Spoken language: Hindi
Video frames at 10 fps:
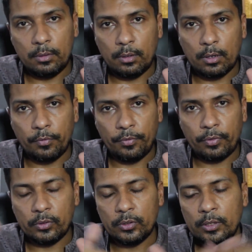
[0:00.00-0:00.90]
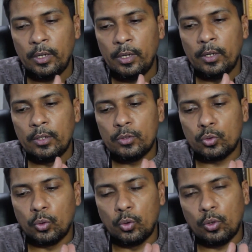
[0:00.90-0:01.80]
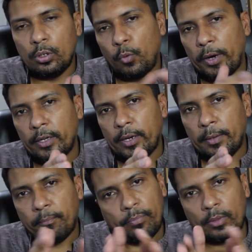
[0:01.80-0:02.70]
लॉट ऑफ डिफरेंस सो अवॉइड करें